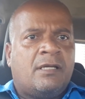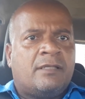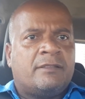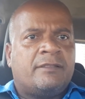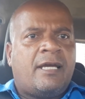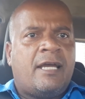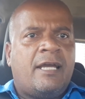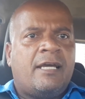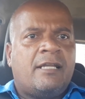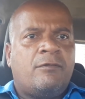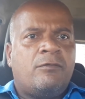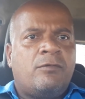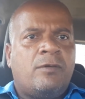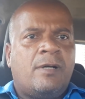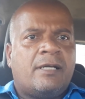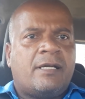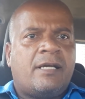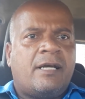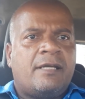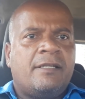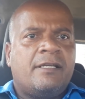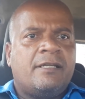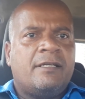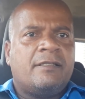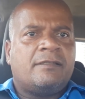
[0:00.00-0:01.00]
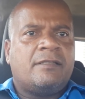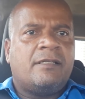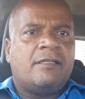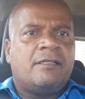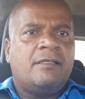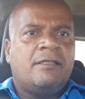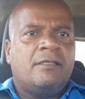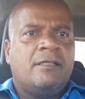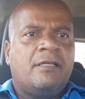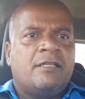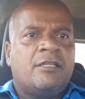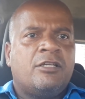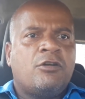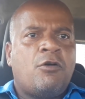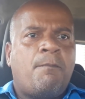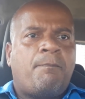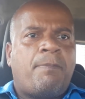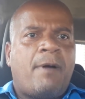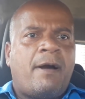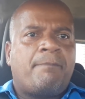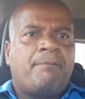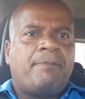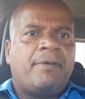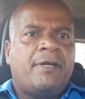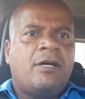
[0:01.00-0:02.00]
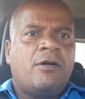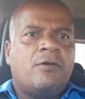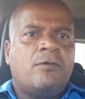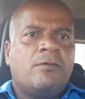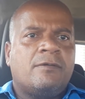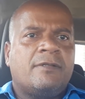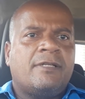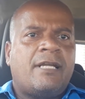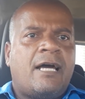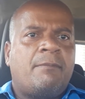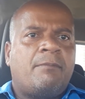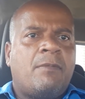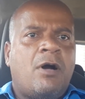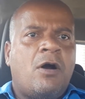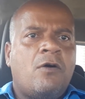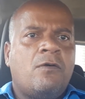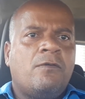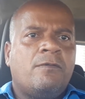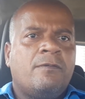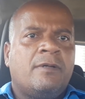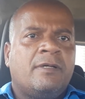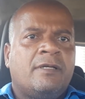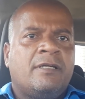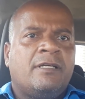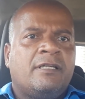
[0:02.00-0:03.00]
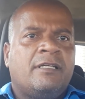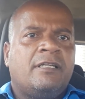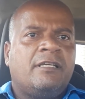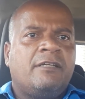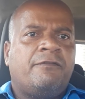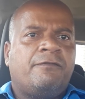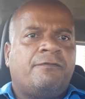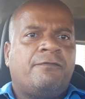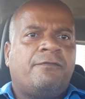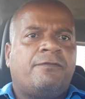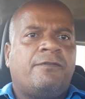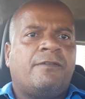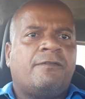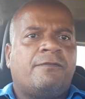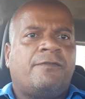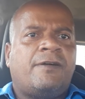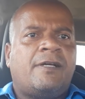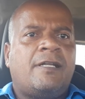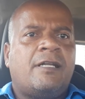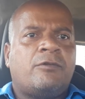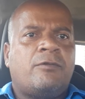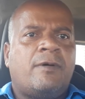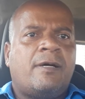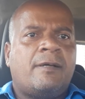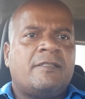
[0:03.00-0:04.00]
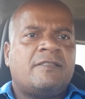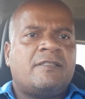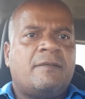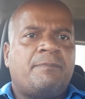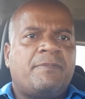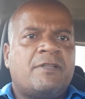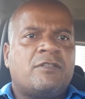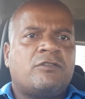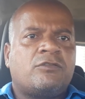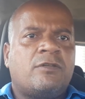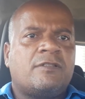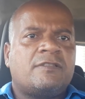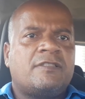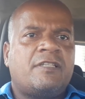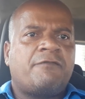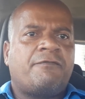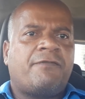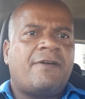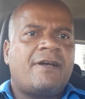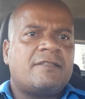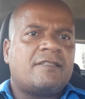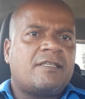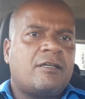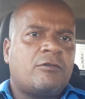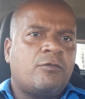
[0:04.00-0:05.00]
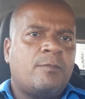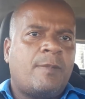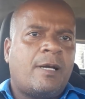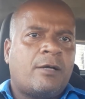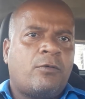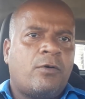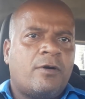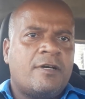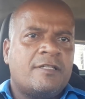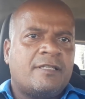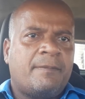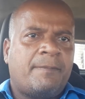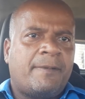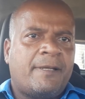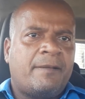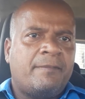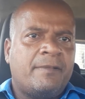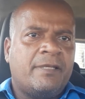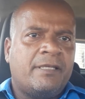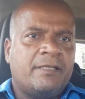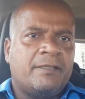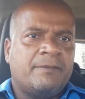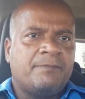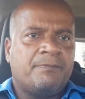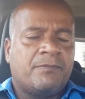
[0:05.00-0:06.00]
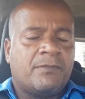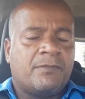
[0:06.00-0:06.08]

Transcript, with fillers: dá ela uma caneta e um papel na mão e fala com essa pessoa assim, faça alguma coisa para mim.